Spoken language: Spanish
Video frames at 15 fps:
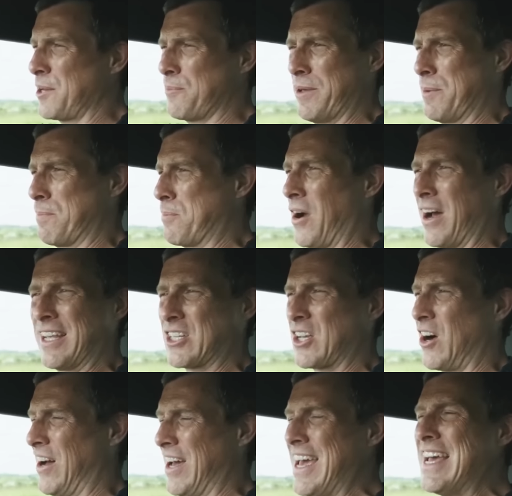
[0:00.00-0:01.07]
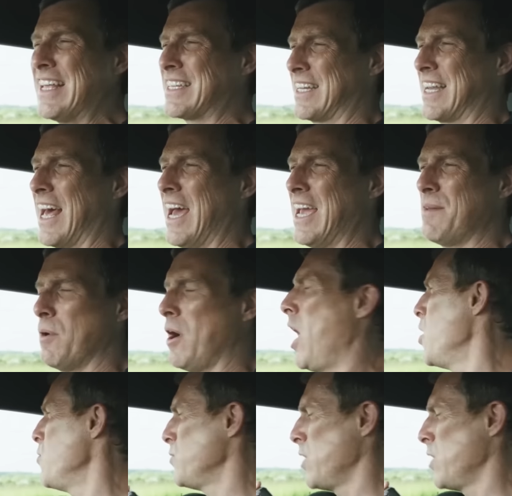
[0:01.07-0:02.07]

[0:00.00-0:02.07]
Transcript: va a ser el coche más brillante de aquí hoy, pero...